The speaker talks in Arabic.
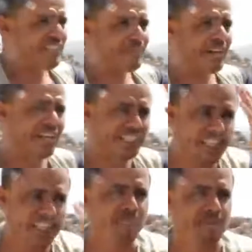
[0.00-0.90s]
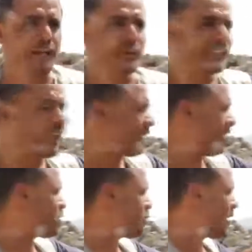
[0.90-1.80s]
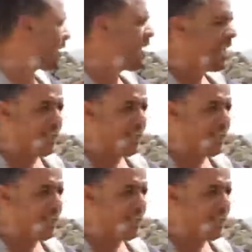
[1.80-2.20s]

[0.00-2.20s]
فيما رأت الكاميرا والتقطنا صور